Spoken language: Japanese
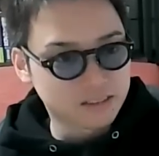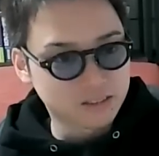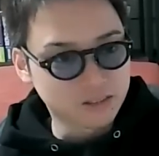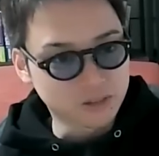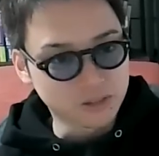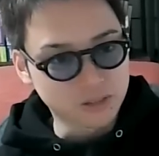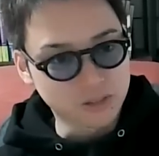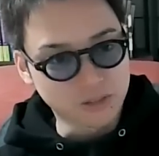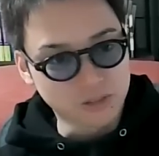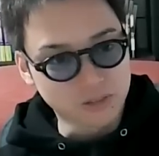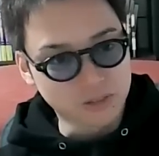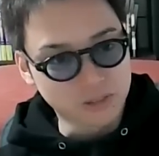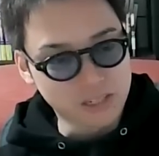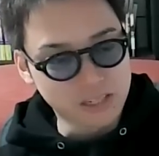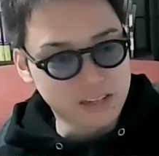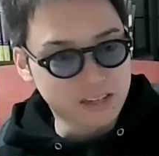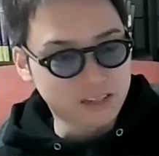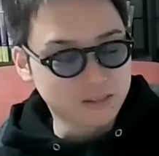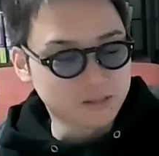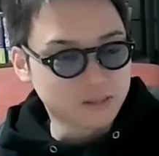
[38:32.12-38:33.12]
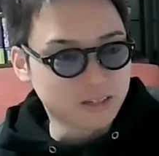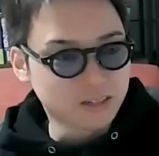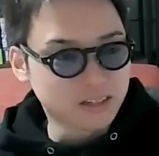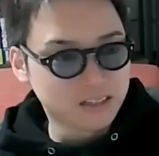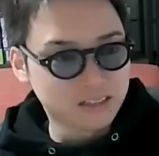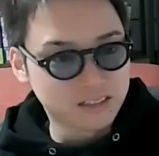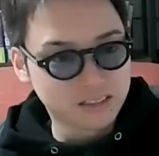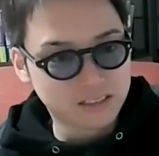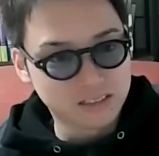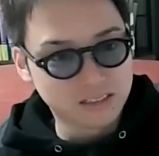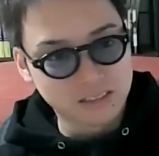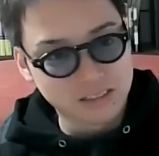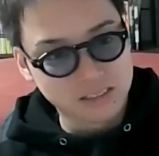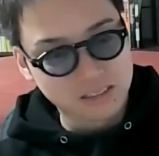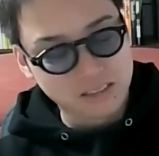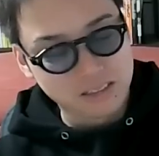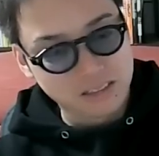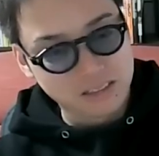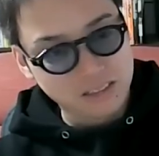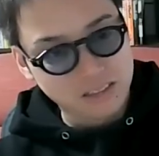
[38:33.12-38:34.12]
その人との契約は。
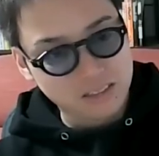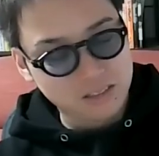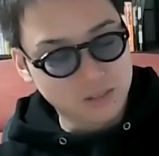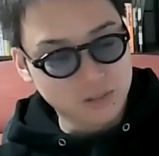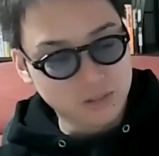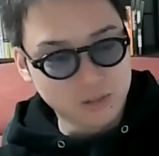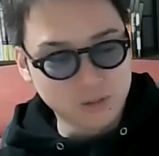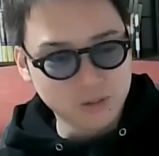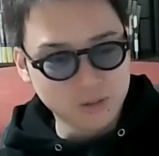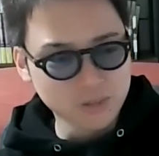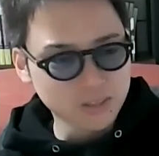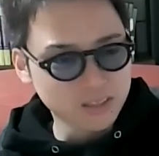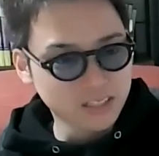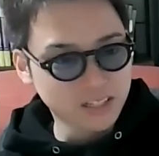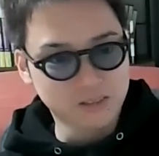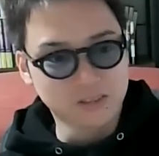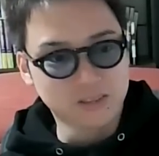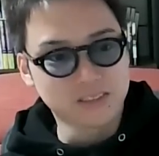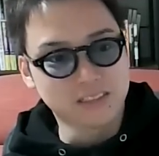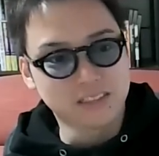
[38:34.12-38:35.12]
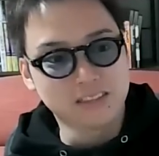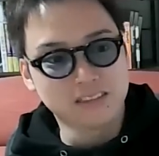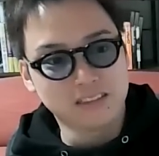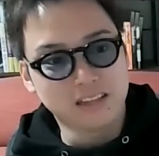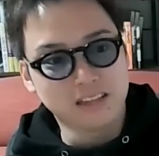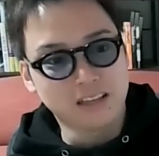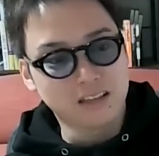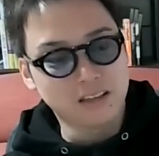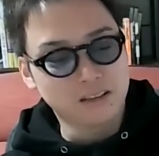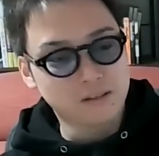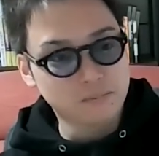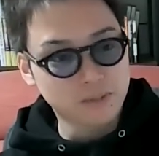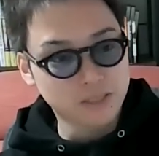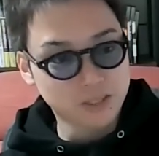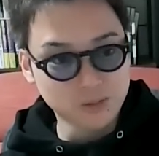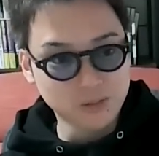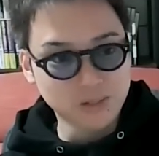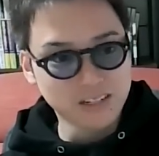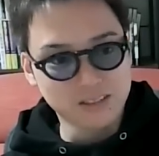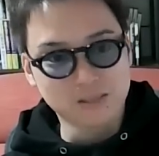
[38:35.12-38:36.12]
その怒ってるとかじゃなくて、
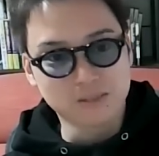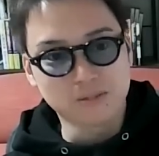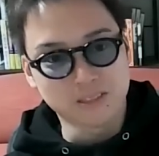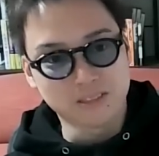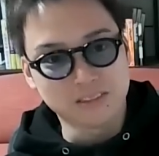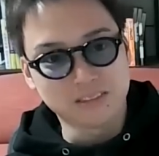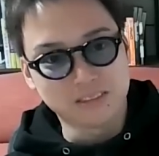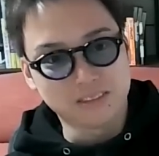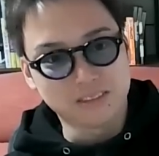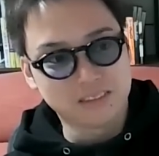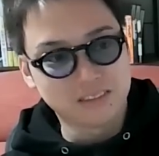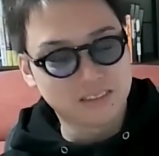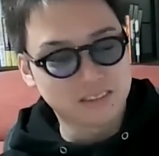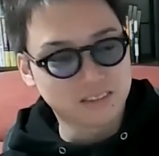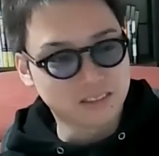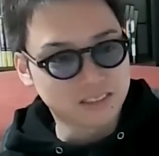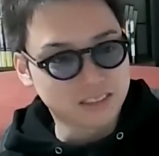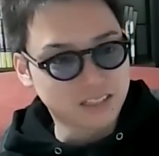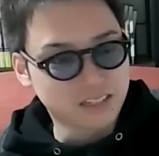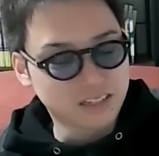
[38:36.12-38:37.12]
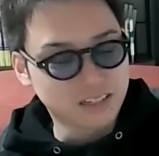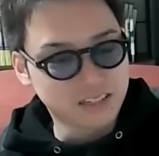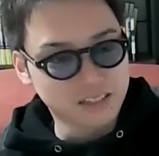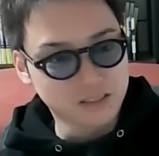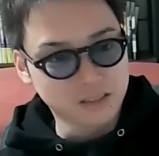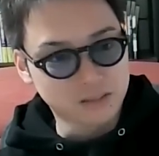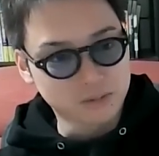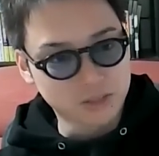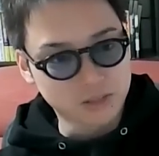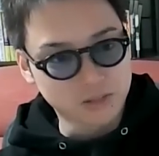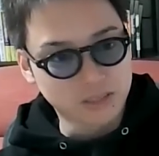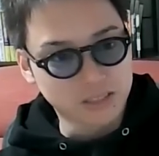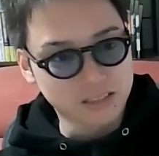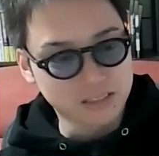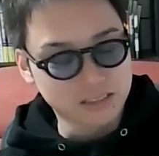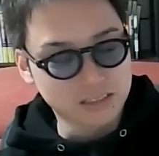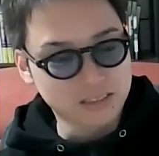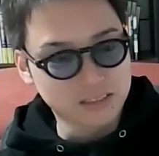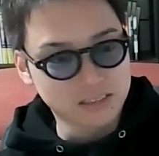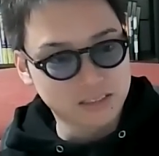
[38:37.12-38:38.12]
まあしょうがないと思うんですよ。その時間がないとかもしょうが
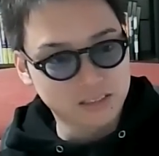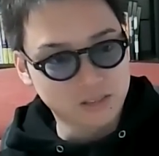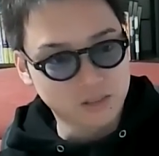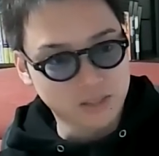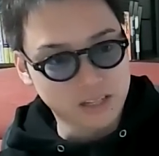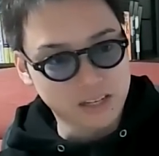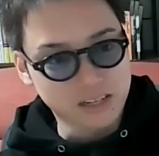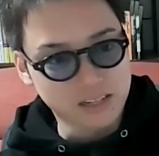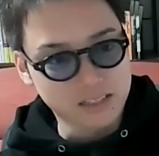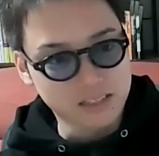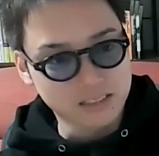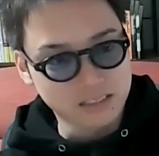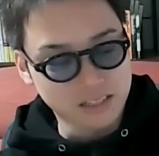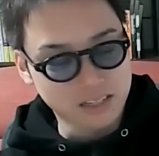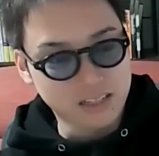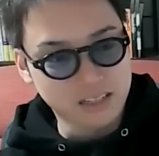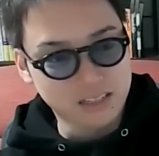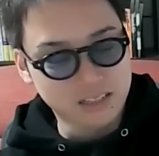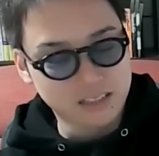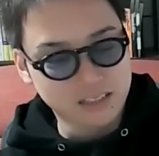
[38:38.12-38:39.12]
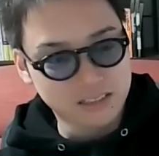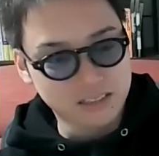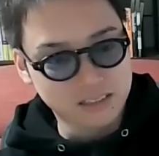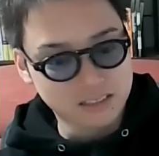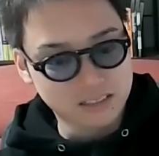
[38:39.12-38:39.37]
ないし、予定外にね、